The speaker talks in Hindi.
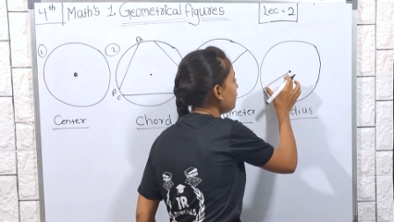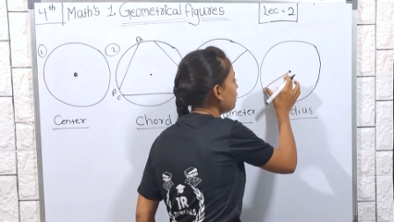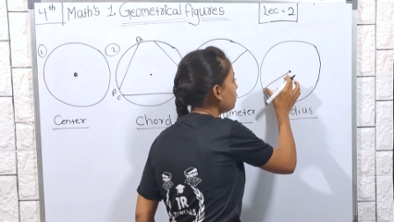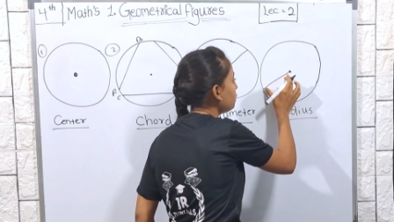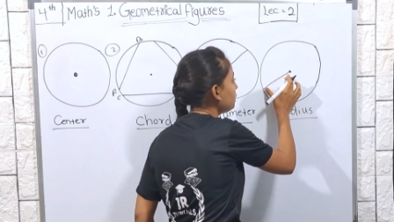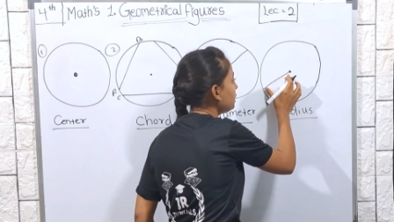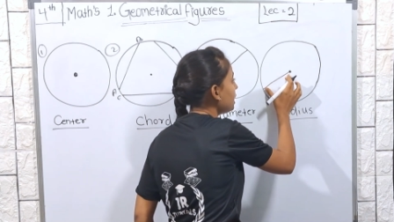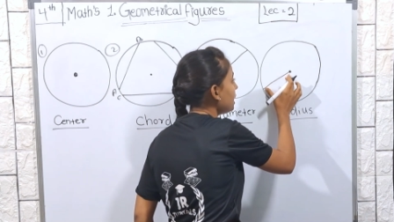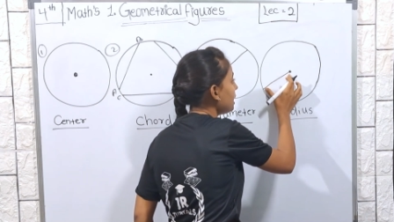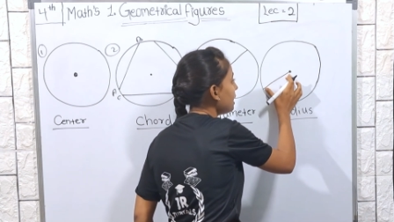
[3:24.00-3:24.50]
ही
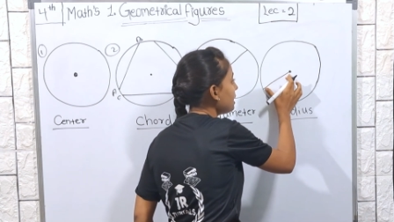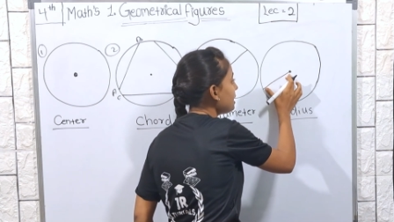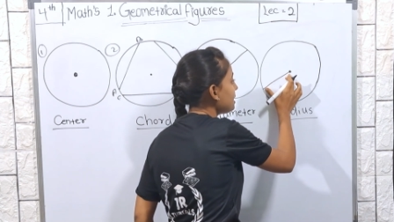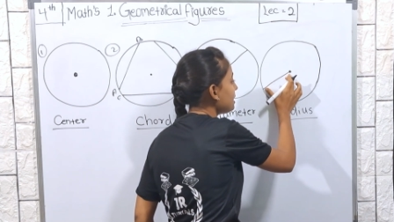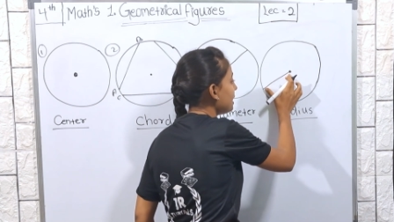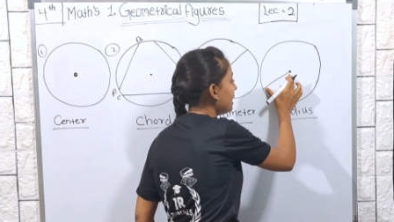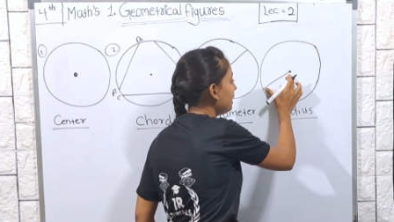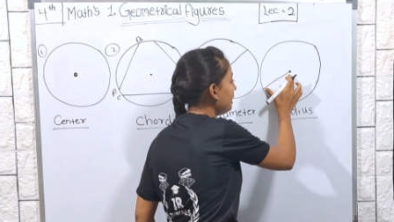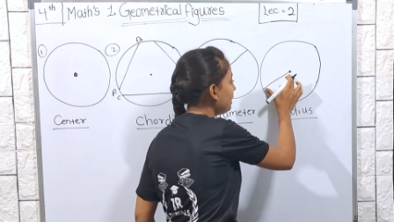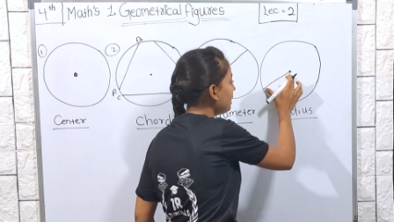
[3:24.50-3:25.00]
होता है
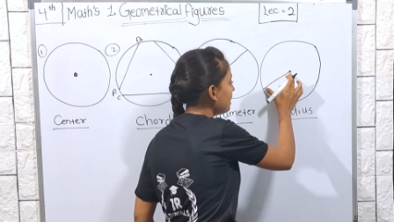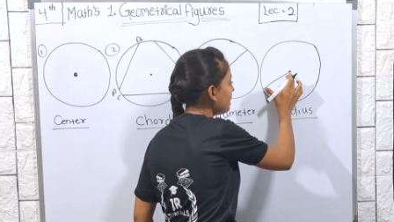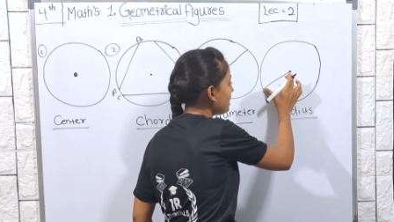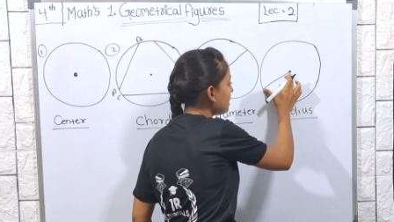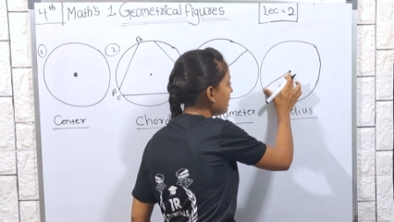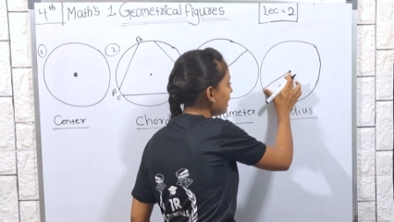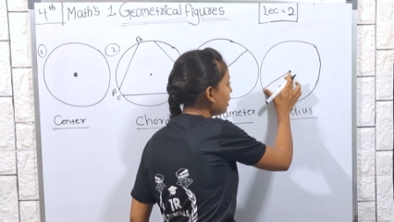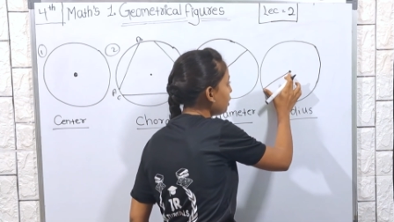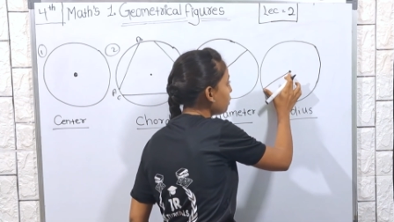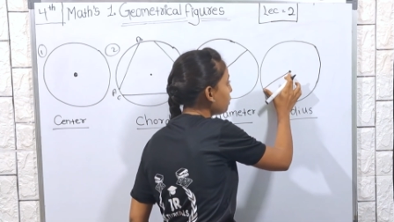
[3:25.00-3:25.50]
सेंटर
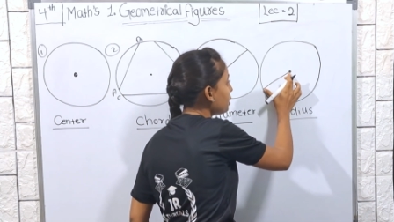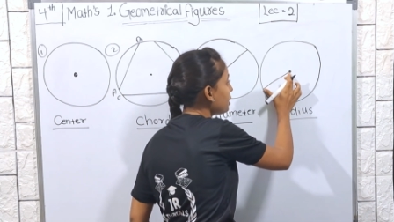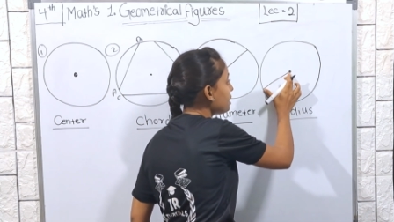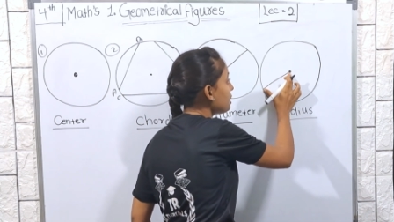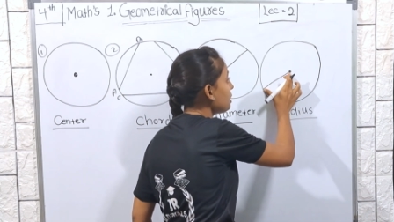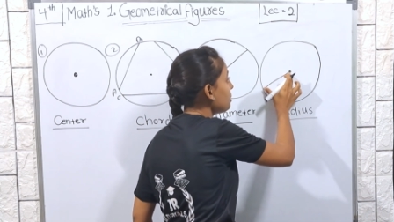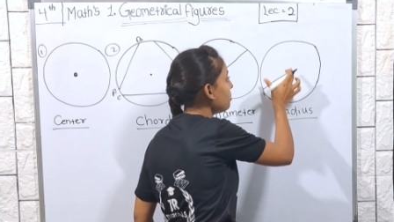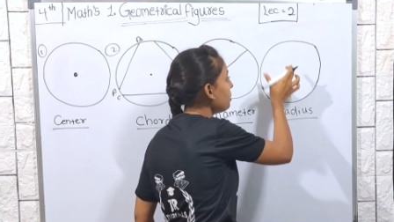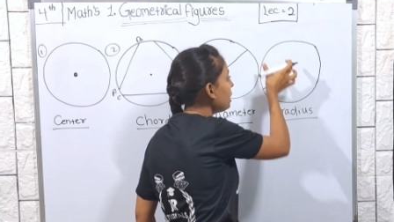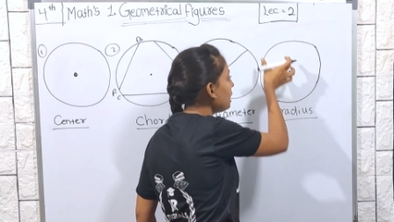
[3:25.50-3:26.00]
से
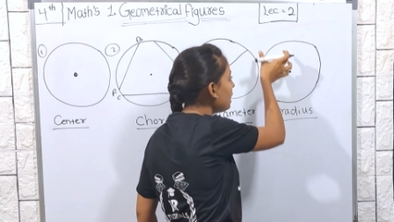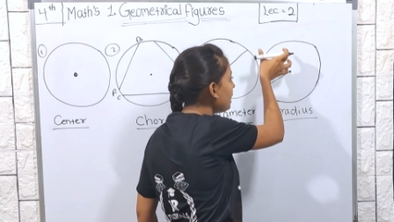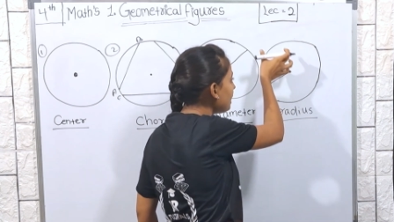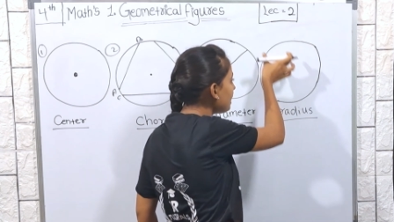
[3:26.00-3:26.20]
किसी भी